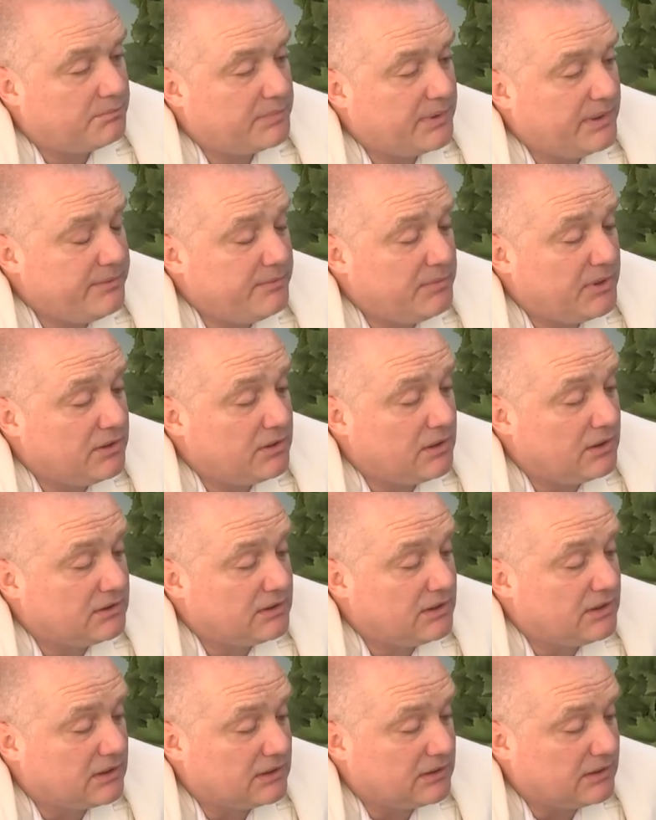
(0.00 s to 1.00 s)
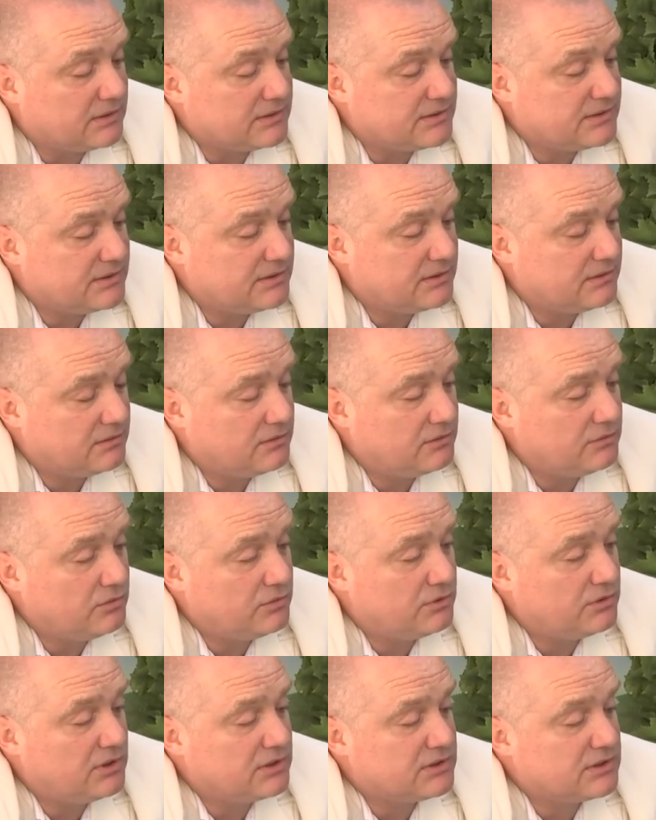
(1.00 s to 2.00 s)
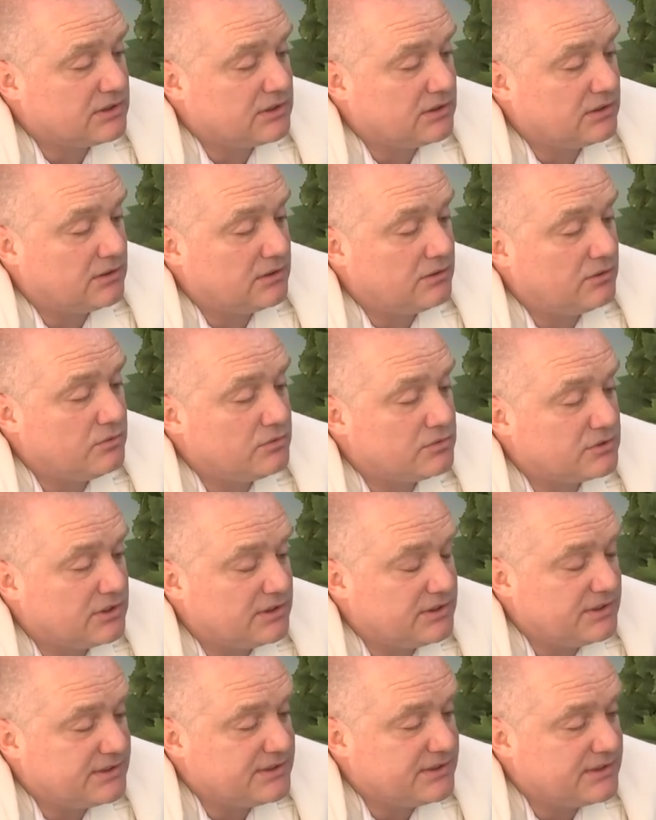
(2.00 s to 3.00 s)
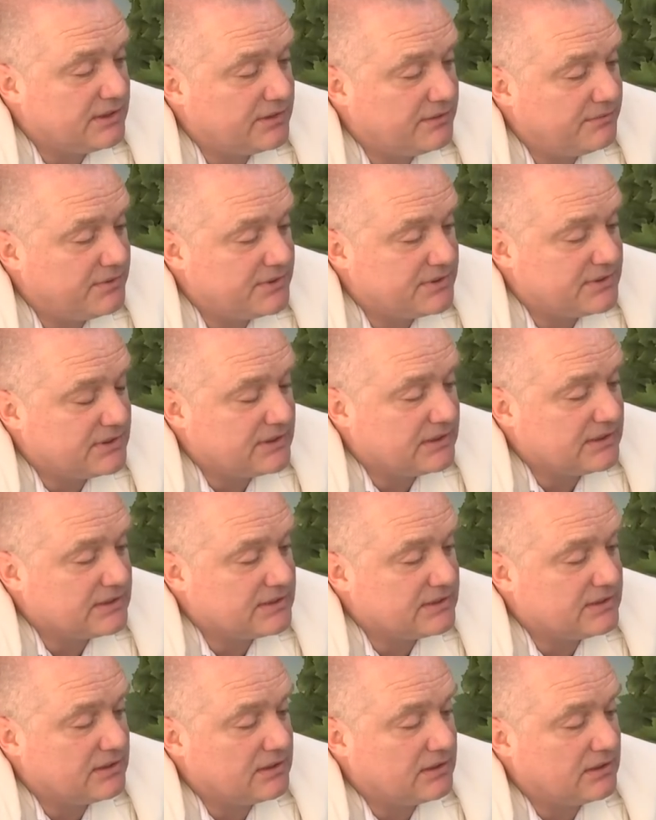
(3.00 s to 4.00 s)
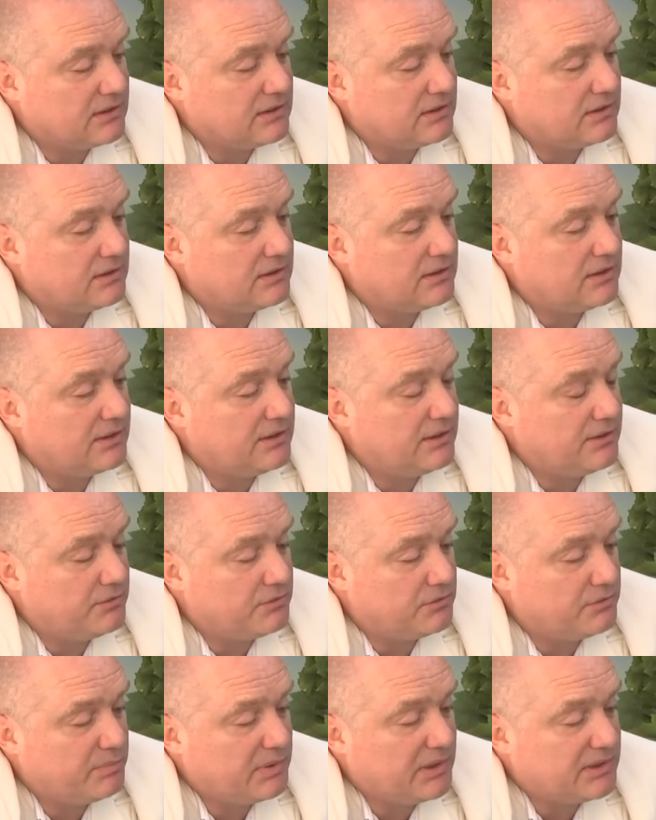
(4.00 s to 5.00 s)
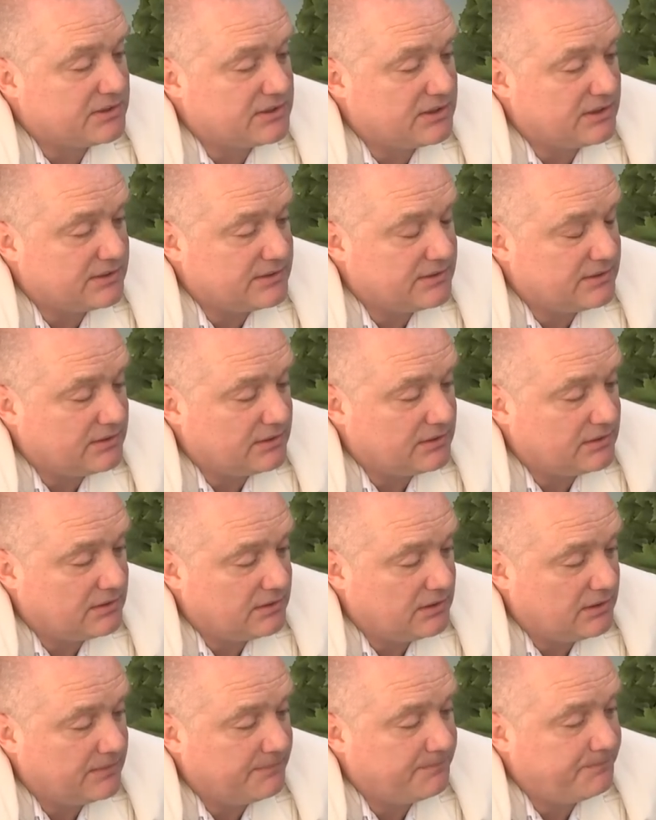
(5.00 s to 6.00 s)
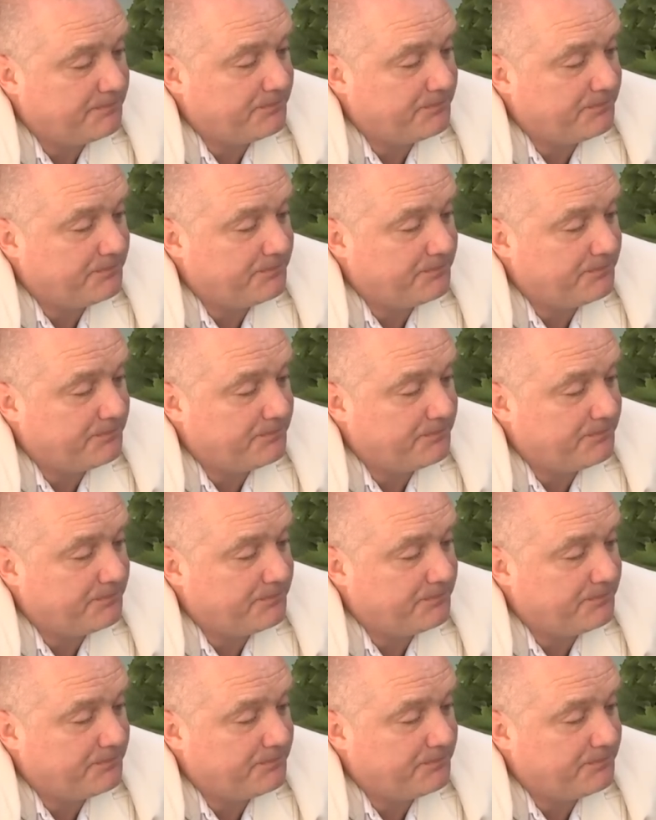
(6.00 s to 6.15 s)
Принимаю как данность кто-то же должен нести ответственность за такие вот происшествия. Да.